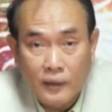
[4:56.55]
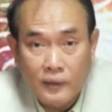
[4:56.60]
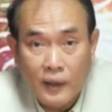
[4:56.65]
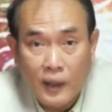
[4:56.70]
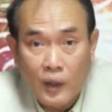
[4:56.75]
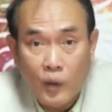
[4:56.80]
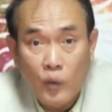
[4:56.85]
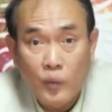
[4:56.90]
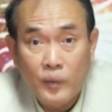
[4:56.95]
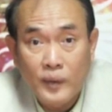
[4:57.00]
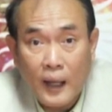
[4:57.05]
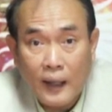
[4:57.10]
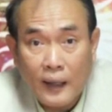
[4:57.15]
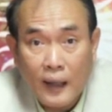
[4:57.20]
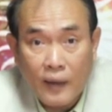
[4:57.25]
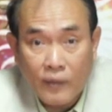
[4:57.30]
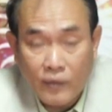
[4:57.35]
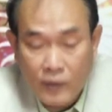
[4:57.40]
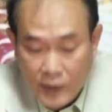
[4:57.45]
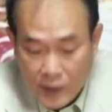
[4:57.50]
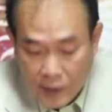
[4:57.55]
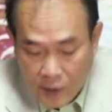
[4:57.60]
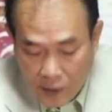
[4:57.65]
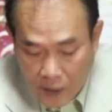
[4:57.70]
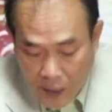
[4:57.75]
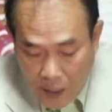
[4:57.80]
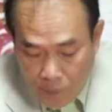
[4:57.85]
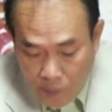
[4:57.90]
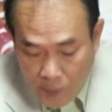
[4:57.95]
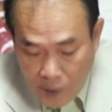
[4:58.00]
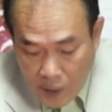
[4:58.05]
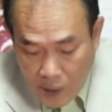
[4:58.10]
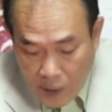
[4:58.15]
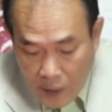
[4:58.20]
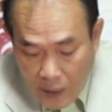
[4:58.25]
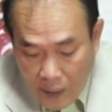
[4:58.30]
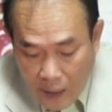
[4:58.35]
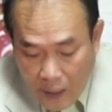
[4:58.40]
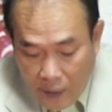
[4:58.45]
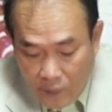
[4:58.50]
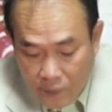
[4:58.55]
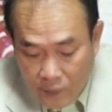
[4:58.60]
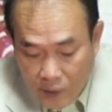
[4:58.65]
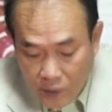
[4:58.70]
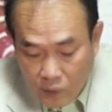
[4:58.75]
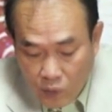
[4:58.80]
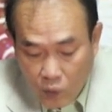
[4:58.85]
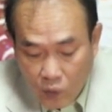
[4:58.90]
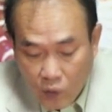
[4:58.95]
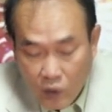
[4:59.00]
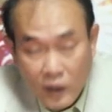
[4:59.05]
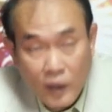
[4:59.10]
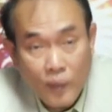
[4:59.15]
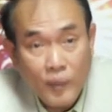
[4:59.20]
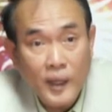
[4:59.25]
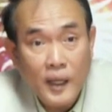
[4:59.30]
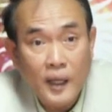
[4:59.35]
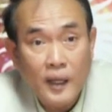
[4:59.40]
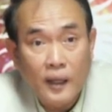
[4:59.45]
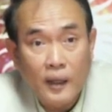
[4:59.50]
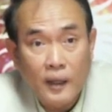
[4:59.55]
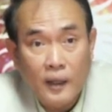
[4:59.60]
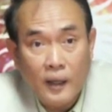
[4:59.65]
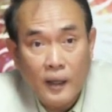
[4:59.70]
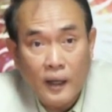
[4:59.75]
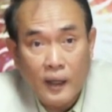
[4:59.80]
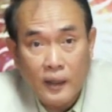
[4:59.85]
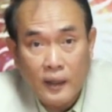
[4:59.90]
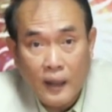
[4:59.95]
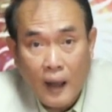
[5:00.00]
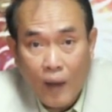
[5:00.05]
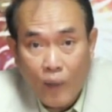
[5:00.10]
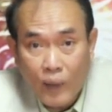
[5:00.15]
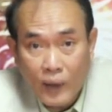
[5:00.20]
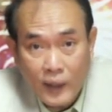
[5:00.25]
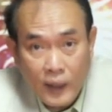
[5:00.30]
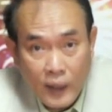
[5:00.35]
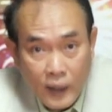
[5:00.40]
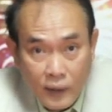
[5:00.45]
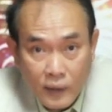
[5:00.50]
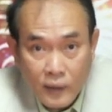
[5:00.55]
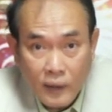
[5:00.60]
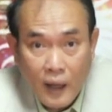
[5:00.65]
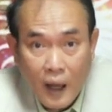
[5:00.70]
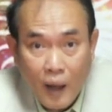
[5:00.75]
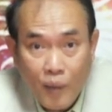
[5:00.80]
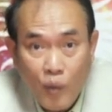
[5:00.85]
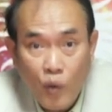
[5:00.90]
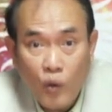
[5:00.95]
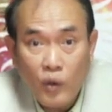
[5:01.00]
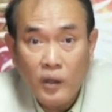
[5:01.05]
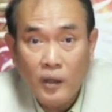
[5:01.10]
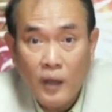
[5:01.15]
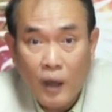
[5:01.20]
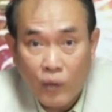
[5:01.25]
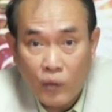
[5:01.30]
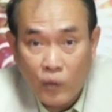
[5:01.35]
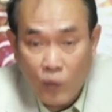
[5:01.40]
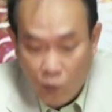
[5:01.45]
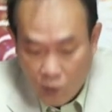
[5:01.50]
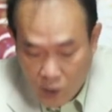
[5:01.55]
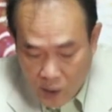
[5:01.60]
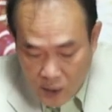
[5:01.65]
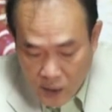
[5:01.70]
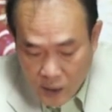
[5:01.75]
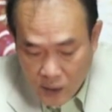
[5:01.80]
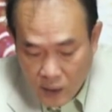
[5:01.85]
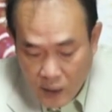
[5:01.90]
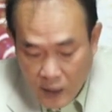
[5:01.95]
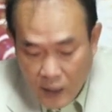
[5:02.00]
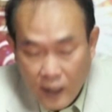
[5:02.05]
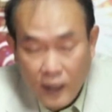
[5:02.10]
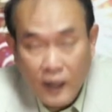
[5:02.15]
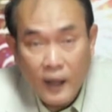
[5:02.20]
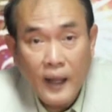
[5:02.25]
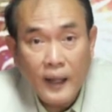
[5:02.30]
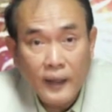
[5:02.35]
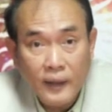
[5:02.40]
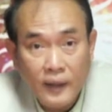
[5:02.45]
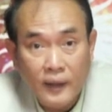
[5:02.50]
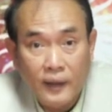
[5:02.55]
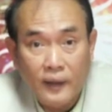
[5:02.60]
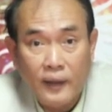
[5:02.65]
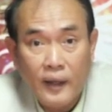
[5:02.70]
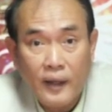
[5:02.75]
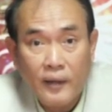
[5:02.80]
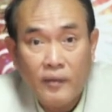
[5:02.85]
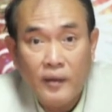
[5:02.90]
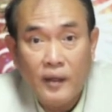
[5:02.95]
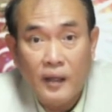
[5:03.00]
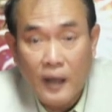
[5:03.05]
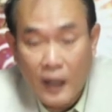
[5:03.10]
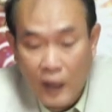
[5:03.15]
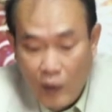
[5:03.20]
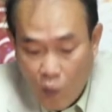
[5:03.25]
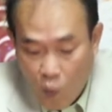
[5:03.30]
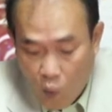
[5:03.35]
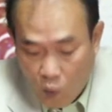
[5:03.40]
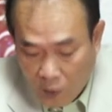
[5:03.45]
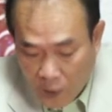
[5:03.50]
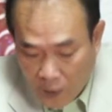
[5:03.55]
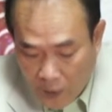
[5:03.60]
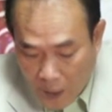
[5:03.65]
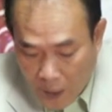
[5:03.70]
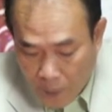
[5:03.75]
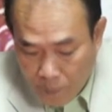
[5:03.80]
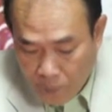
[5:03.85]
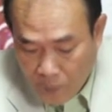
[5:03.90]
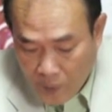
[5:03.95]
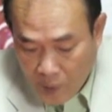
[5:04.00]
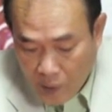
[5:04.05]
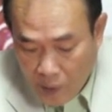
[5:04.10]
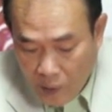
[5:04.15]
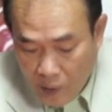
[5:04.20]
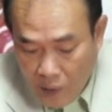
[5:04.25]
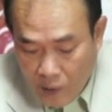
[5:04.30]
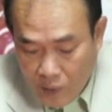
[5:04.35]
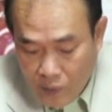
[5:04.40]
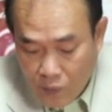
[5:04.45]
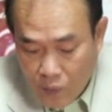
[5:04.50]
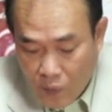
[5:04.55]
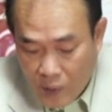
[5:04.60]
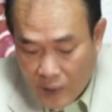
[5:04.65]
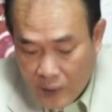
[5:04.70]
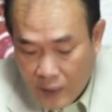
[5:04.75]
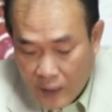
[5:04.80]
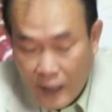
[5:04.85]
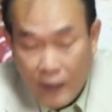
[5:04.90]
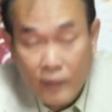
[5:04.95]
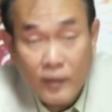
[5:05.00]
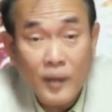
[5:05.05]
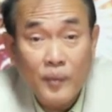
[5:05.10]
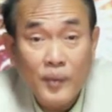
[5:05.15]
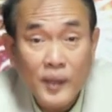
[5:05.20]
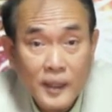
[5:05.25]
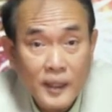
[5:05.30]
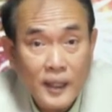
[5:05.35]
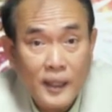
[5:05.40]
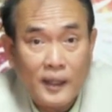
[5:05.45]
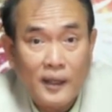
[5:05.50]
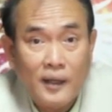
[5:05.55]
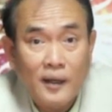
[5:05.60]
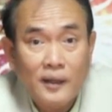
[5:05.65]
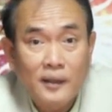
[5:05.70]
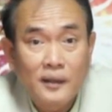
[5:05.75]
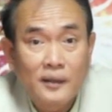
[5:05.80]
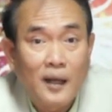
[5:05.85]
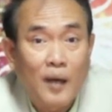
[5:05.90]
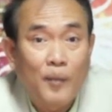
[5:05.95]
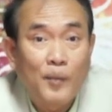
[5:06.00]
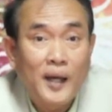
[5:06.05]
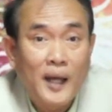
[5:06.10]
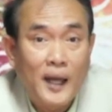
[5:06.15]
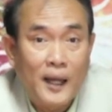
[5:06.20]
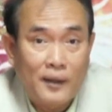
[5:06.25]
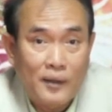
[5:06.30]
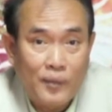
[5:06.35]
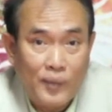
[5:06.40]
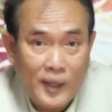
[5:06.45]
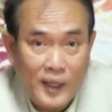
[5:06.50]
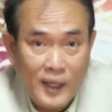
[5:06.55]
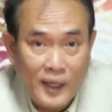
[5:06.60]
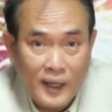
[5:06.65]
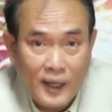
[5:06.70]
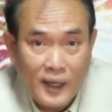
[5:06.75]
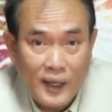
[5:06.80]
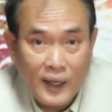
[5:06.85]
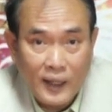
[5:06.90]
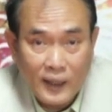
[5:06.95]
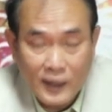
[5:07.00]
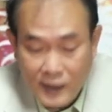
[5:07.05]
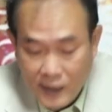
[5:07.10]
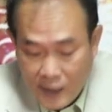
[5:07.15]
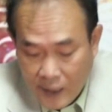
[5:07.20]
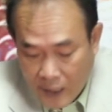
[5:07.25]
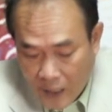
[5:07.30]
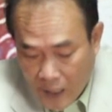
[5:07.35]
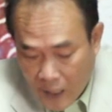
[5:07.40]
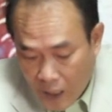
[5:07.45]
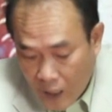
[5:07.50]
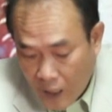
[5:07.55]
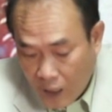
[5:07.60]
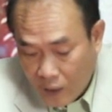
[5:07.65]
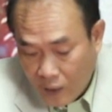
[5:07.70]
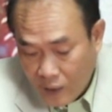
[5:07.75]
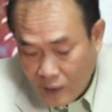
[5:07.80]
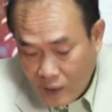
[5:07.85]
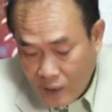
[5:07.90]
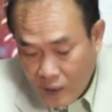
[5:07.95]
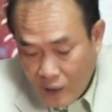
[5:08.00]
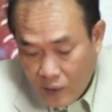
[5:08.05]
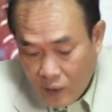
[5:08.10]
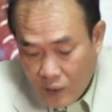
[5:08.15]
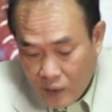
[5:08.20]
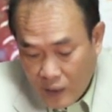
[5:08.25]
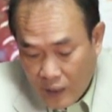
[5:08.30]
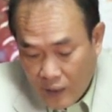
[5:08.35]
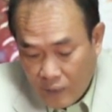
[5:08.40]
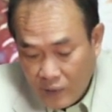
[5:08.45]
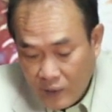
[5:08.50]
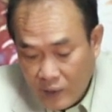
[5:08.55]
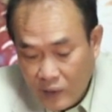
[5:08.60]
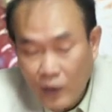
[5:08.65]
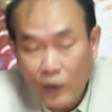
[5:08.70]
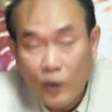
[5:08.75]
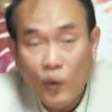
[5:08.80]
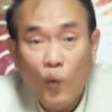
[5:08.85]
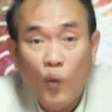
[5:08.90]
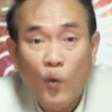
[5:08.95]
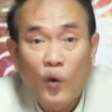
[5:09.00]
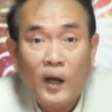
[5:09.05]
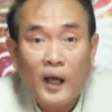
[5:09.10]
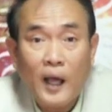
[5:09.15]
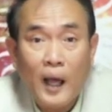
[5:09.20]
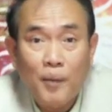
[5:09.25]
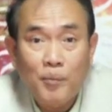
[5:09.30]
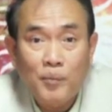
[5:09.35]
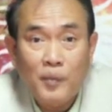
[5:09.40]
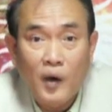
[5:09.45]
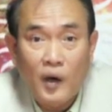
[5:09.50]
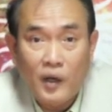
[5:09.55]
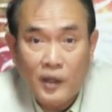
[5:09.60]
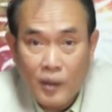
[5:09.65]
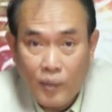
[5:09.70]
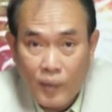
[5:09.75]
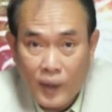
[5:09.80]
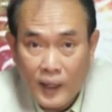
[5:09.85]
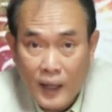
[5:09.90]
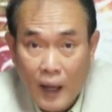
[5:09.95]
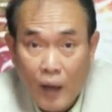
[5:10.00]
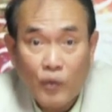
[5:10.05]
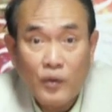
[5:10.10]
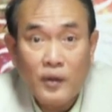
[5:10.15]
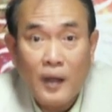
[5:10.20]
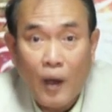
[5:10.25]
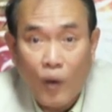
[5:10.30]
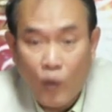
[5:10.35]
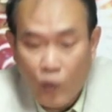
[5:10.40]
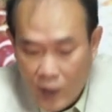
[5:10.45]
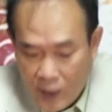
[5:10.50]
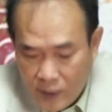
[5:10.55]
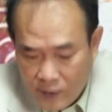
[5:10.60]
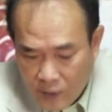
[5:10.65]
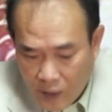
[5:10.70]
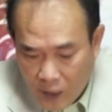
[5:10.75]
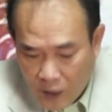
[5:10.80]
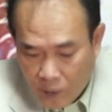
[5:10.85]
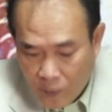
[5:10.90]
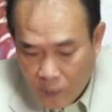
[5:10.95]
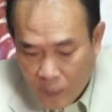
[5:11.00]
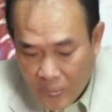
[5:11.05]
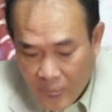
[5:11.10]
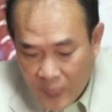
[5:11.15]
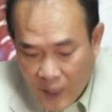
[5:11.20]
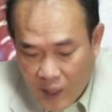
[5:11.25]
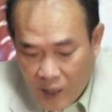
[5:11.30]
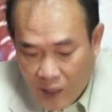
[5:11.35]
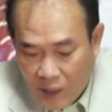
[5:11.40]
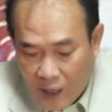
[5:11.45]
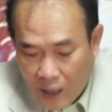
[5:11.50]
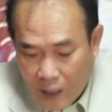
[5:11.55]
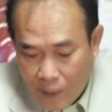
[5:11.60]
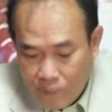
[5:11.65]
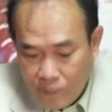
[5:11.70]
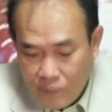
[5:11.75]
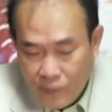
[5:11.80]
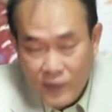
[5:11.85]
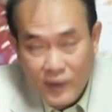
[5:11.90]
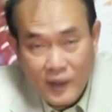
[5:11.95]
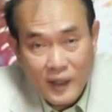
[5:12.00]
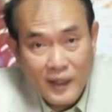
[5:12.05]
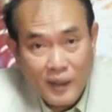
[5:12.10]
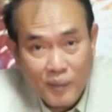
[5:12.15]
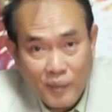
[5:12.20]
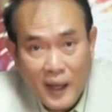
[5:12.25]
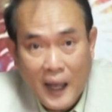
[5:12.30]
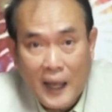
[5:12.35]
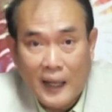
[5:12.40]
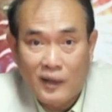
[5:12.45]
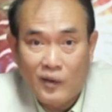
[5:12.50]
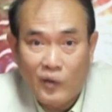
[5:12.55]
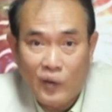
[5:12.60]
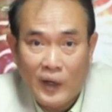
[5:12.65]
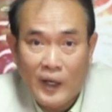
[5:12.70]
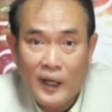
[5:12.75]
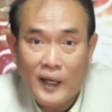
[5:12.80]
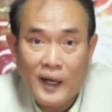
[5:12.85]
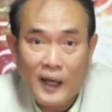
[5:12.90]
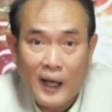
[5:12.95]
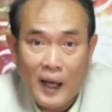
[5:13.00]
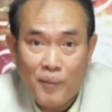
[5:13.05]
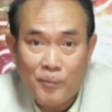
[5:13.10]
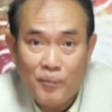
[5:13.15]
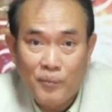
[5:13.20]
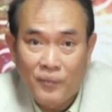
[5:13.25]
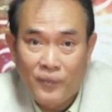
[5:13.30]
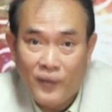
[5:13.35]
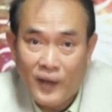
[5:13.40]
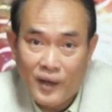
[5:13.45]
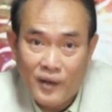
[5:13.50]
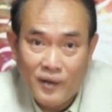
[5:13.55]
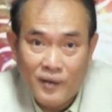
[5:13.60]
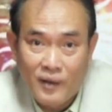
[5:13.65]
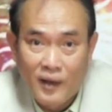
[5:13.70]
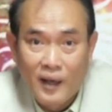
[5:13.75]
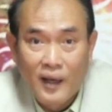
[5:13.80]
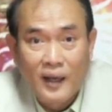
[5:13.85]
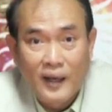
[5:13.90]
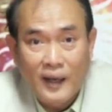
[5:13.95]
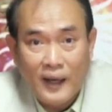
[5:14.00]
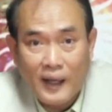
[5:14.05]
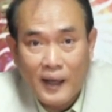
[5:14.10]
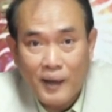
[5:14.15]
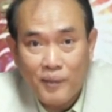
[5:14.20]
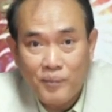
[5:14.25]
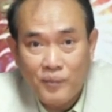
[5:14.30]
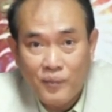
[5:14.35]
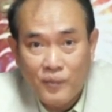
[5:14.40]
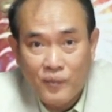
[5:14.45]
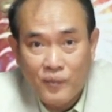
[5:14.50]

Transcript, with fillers: ในรูปจากราศีนะครับ ราศีตุลก็จะมีดาวอาทิตย์ ดาวพุธดาวศุกร์ก็คือเลข 1 เลข 4 เลข 6 นะครับ ส่วนราศีพิจิก ก็คือดาวพฤหัสบดีนั่นเองคือเลข 5 ราศีธนูนะครับ ก็จะเป็นดาวเสาร์เลข 7นะครับที่สำคัญตรงนี้นะครับเน้นนะครับ